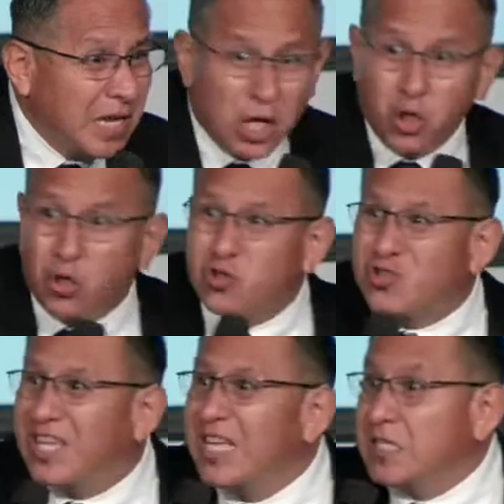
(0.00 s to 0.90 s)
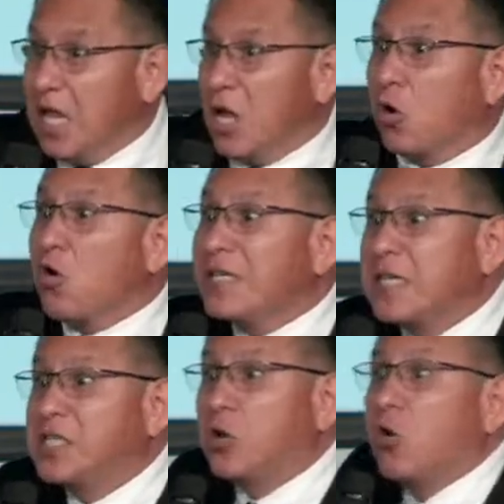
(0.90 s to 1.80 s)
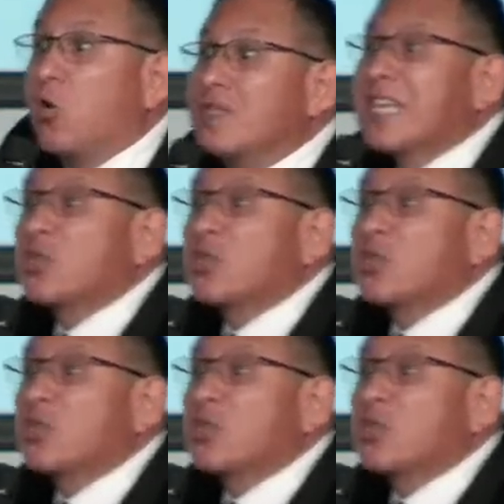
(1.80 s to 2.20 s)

Los tres con ese chico, con esas